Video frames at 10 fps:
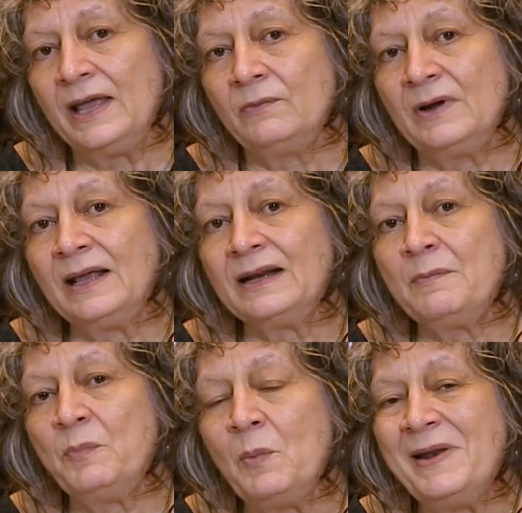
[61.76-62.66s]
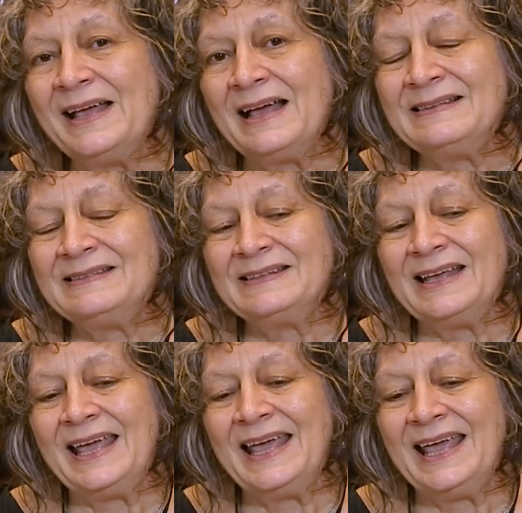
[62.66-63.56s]
en unas repúblicas
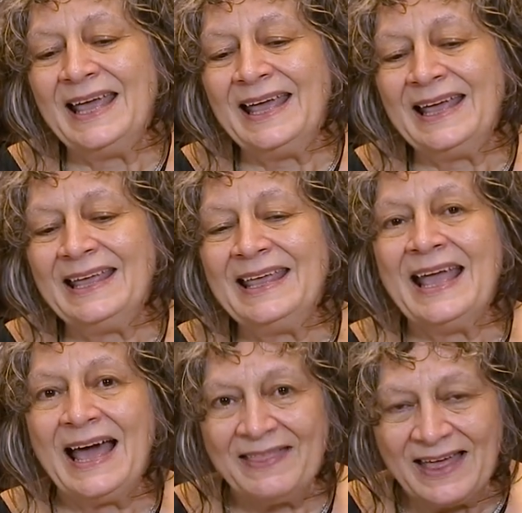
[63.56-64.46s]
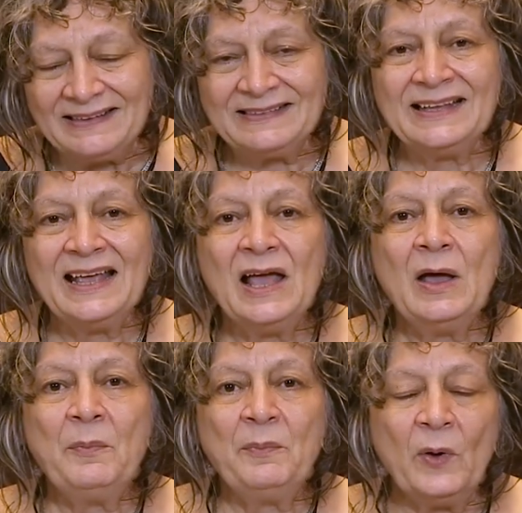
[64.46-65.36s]
eh, guiadas
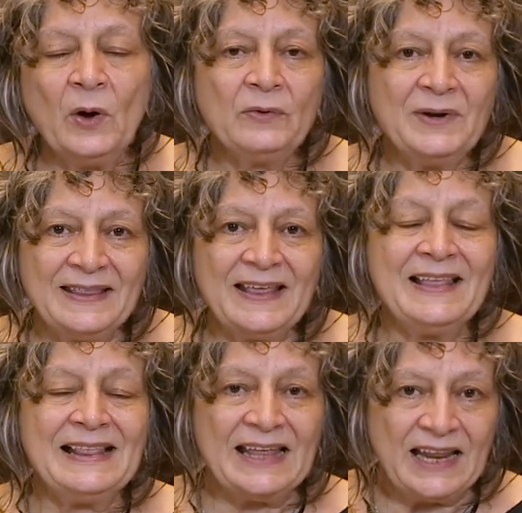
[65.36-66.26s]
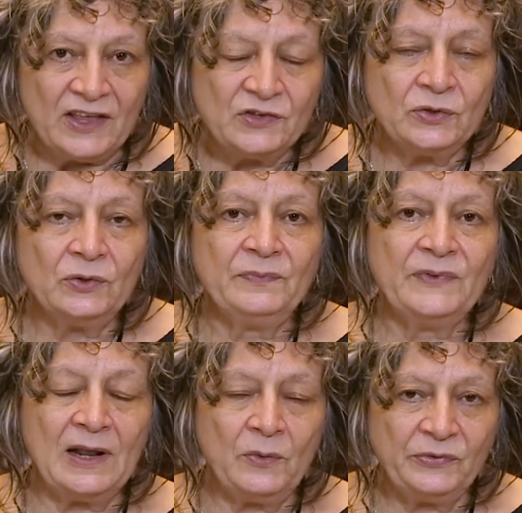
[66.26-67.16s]
por una idea del derecho,
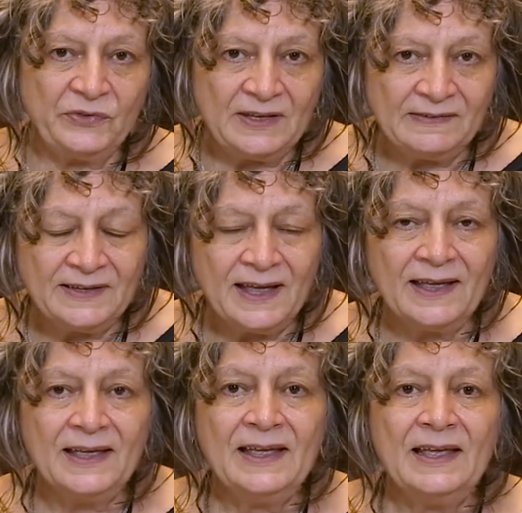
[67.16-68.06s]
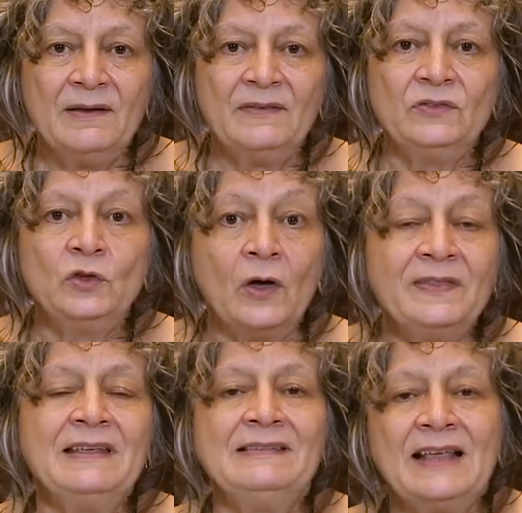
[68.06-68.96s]
de la justicia.
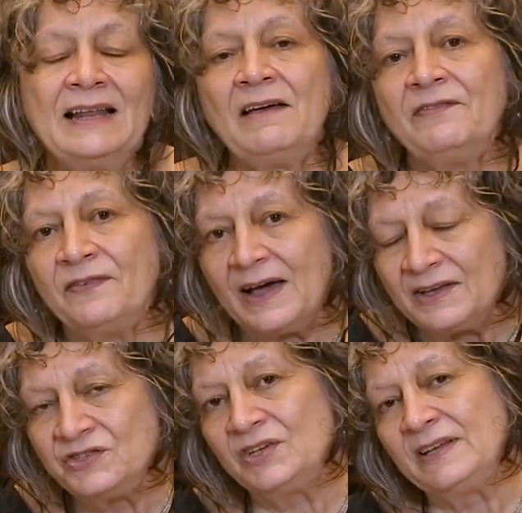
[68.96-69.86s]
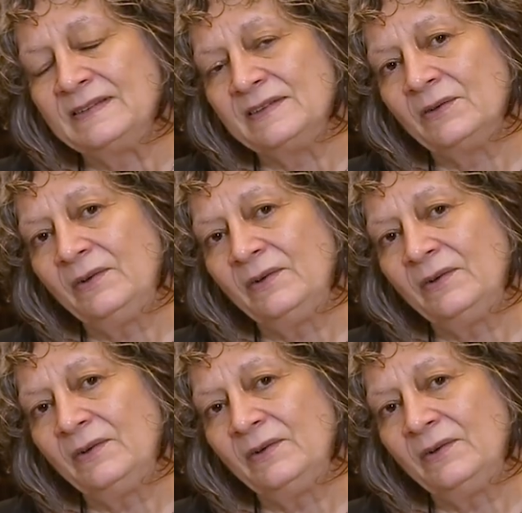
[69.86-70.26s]
¿Dónde están las fallas